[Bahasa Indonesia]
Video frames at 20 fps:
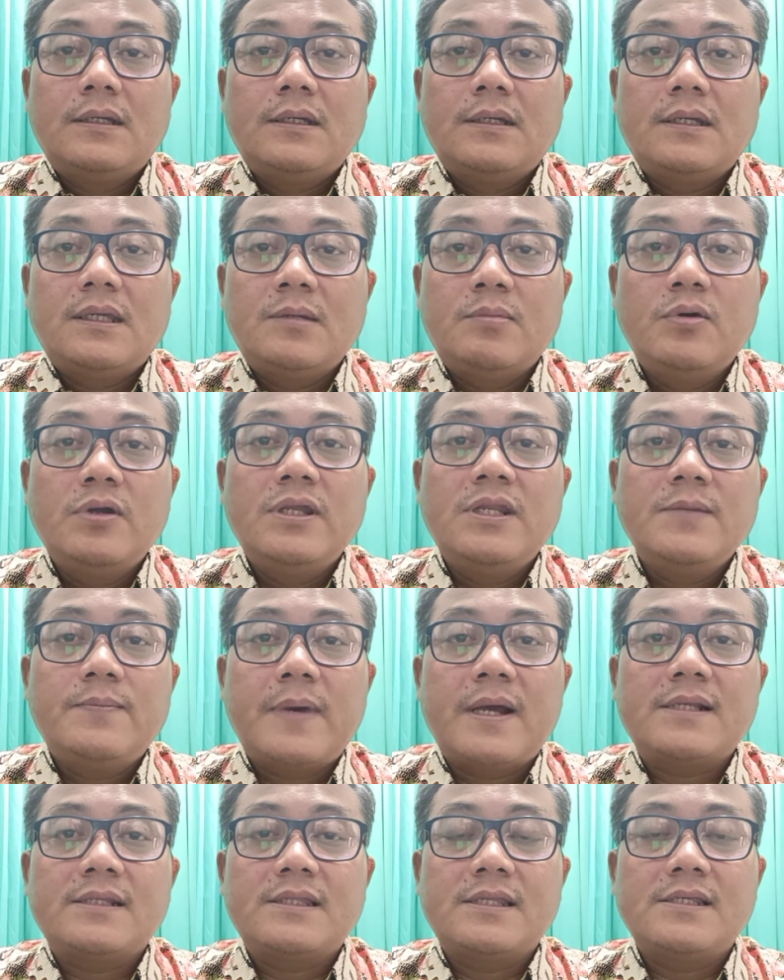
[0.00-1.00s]
Ibu ini
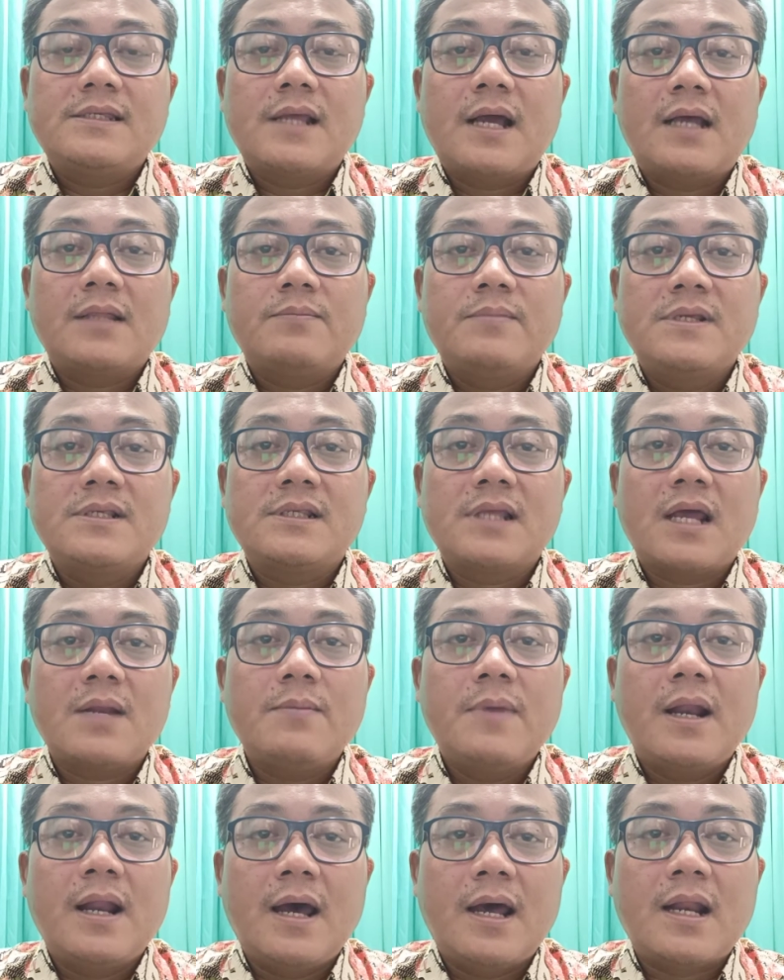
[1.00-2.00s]
pasti sangat besar
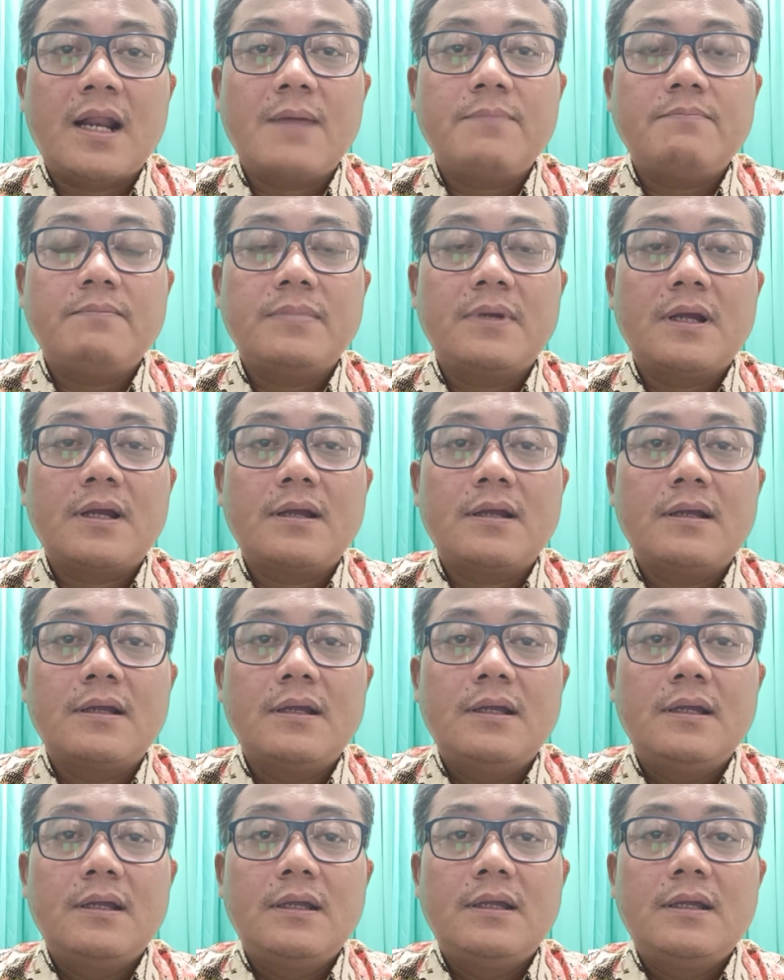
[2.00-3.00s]
berharap
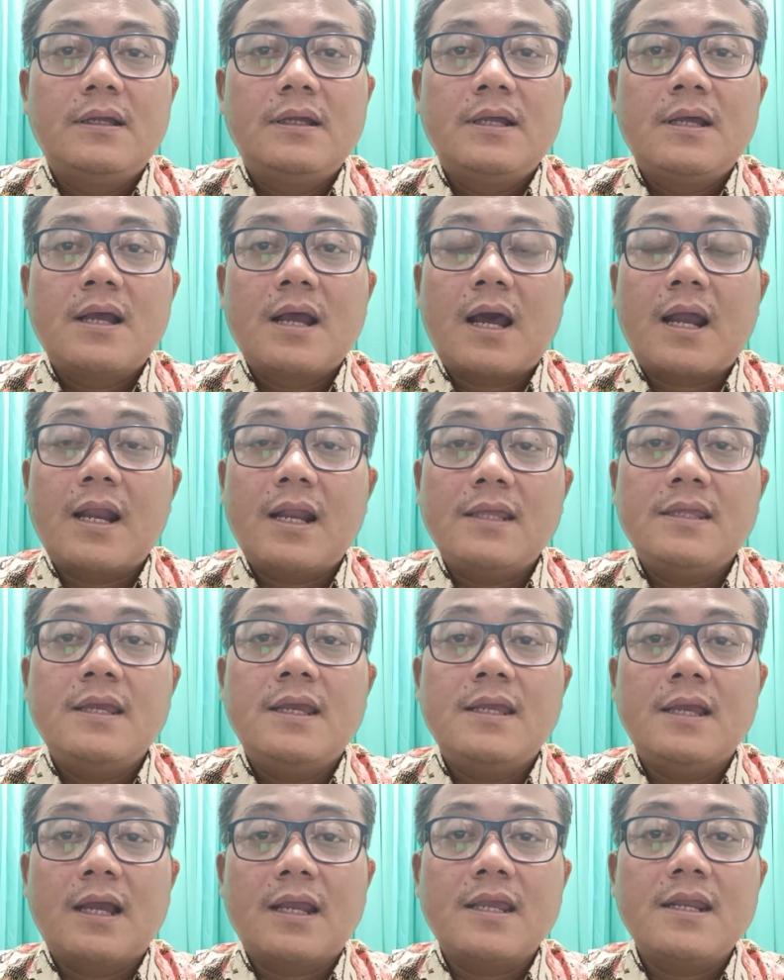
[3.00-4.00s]
karena
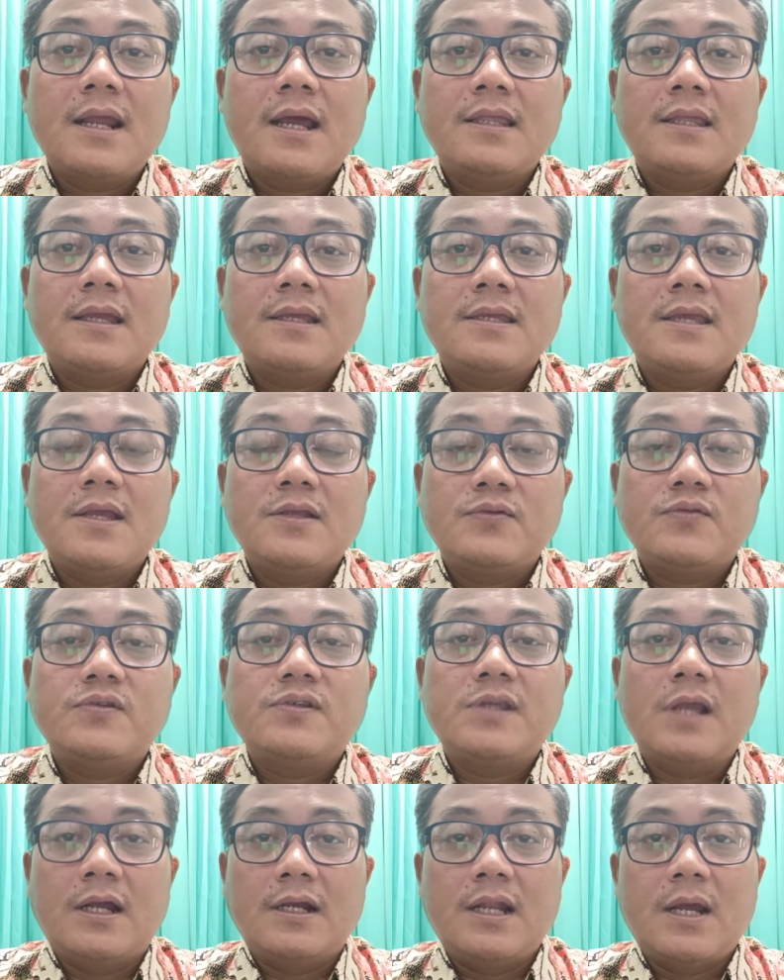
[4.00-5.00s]
ia yakin hanya Yesus
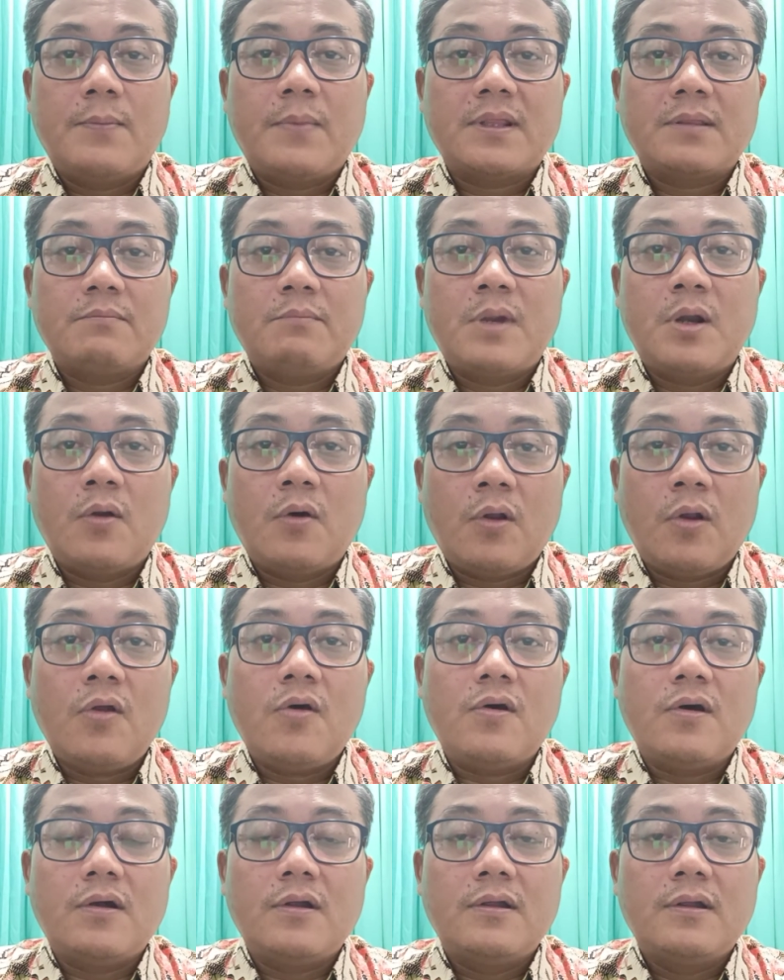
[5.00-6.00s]
yang dapat
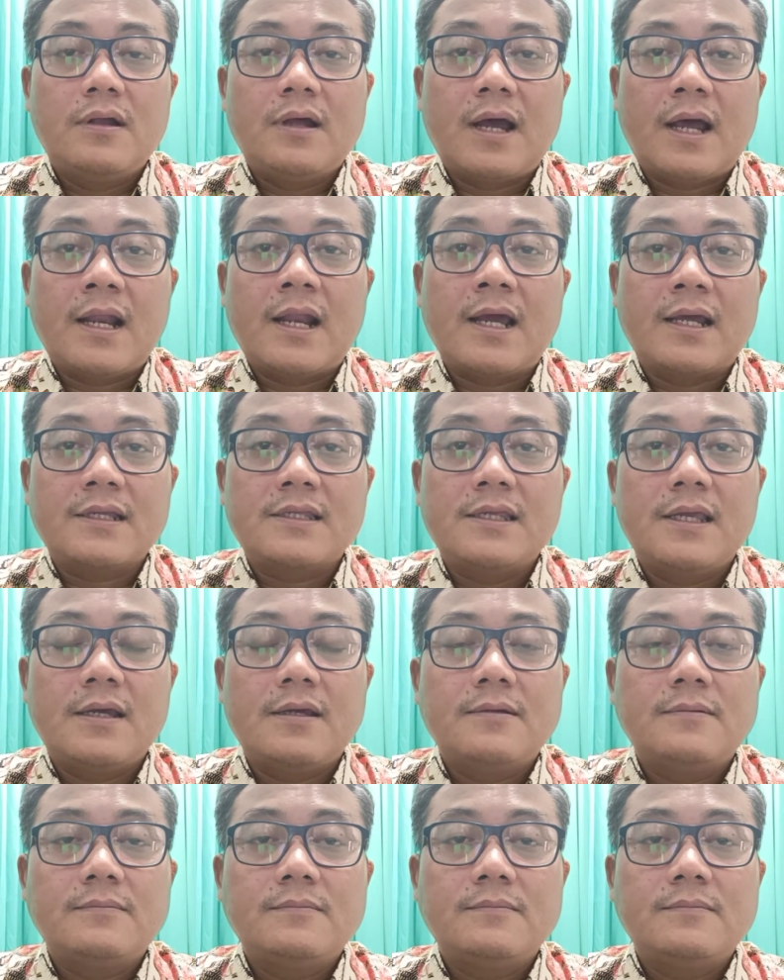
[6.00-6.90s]
menolong anaknya.